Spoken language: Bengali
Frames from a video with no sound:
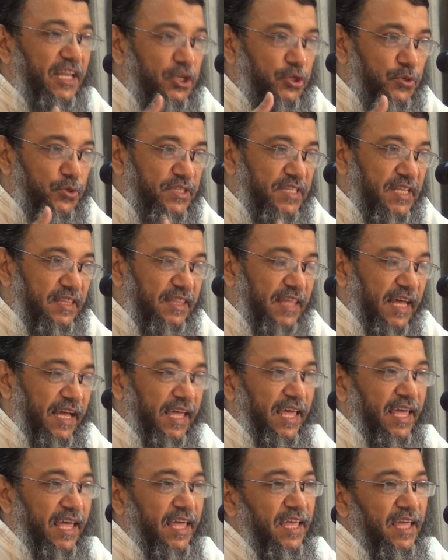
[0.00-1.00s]
নিয়ে শুয়েছেন
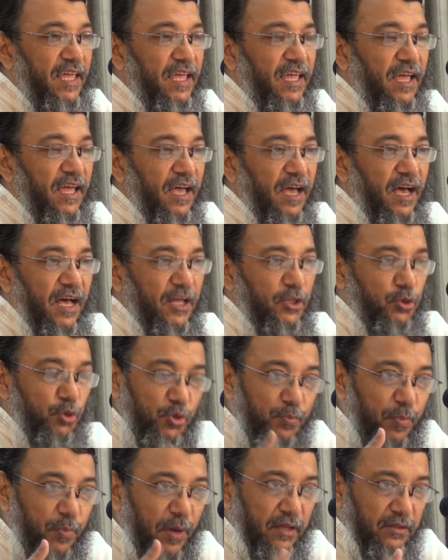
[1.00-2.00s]
তাকে
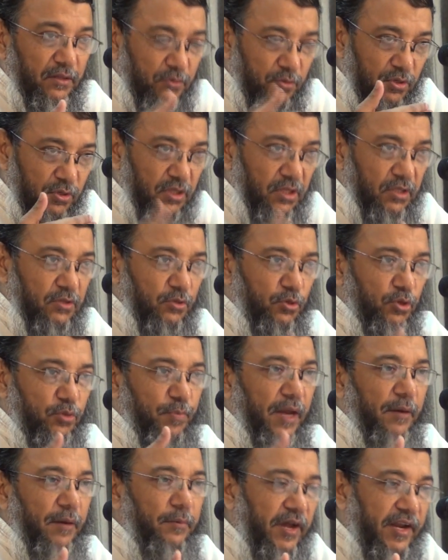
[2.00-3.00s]
দুধ দুধ
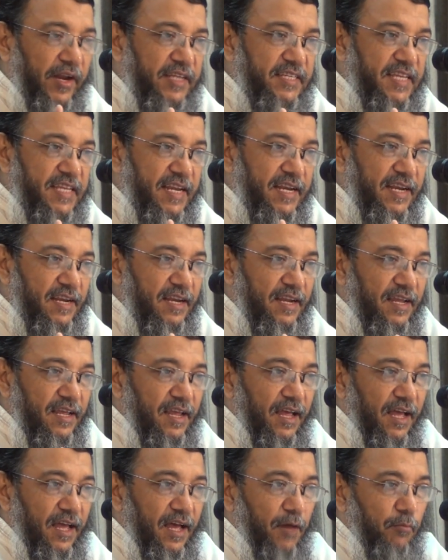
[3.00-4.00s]
পান করাইছেন
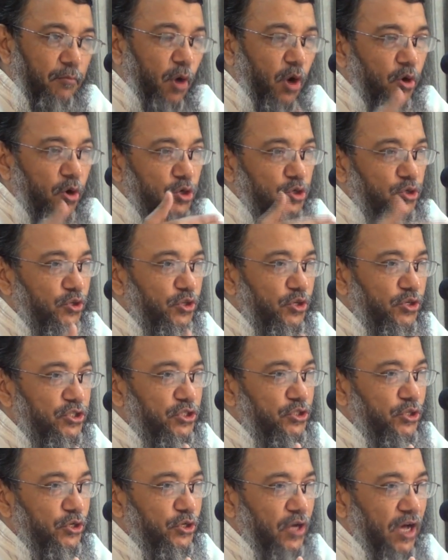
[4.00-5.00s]
বক্ষ
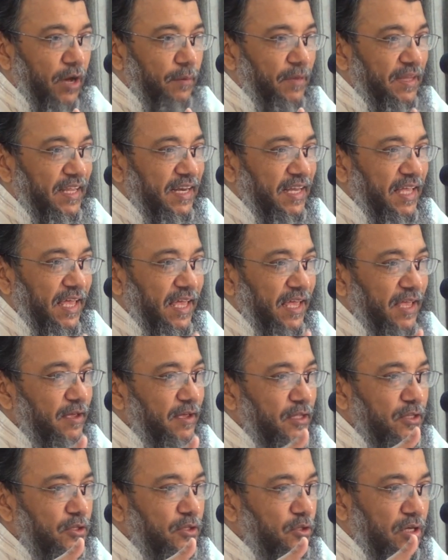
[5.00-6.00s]
সৌন্দর্যের জন্য আমাদেরকে
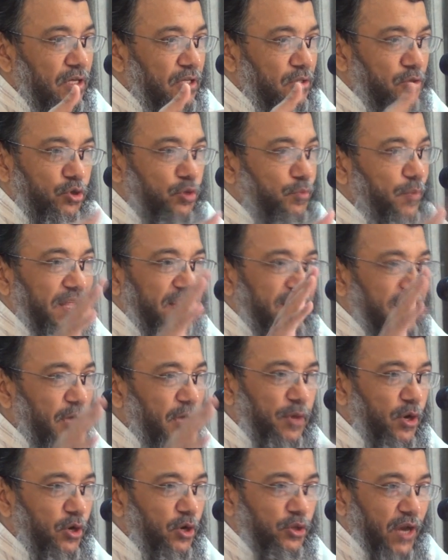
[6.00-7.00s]
দুধপান থেকে
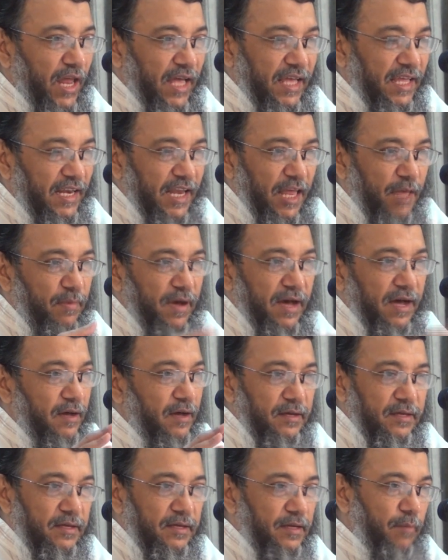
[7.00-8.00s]
বিরত রাখেন নাই বা
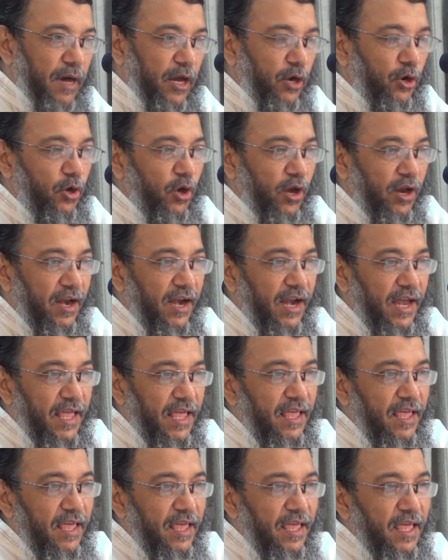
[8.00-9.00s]
বারণ করেন নাই
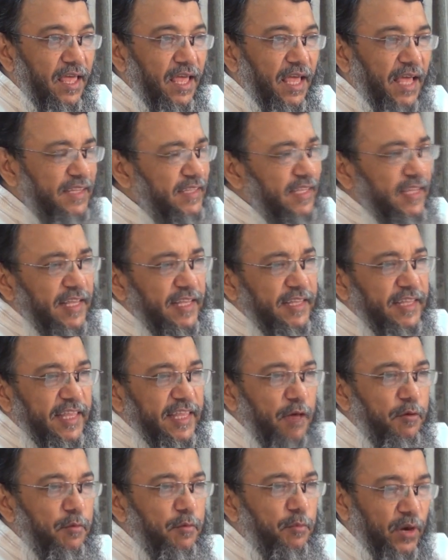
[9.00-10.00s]
ইত্যাদি
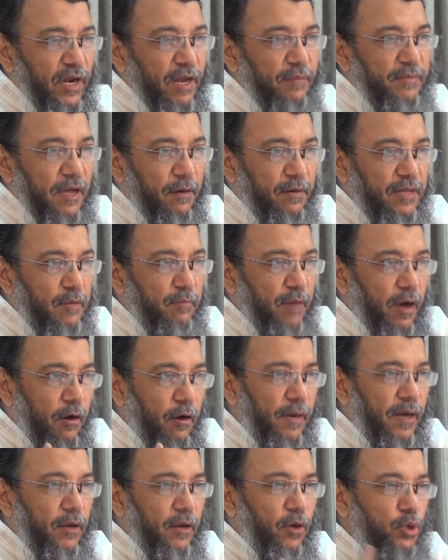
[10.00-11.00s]
ইত্যাদি আমি বললাম যে আমাদের
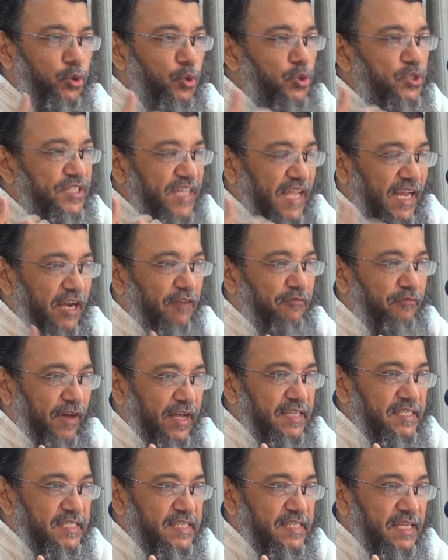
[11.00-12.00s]
বাবা মার কত
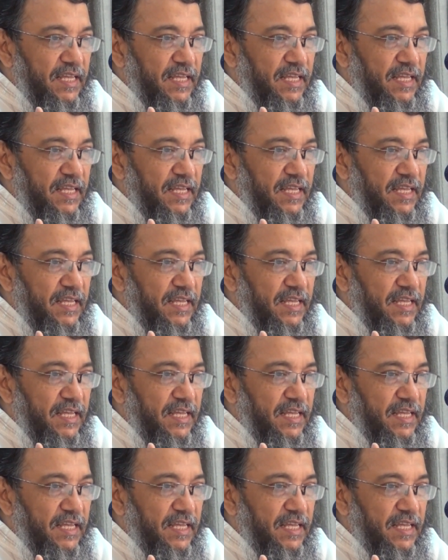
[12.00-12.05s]
স্যাক্রিফাইস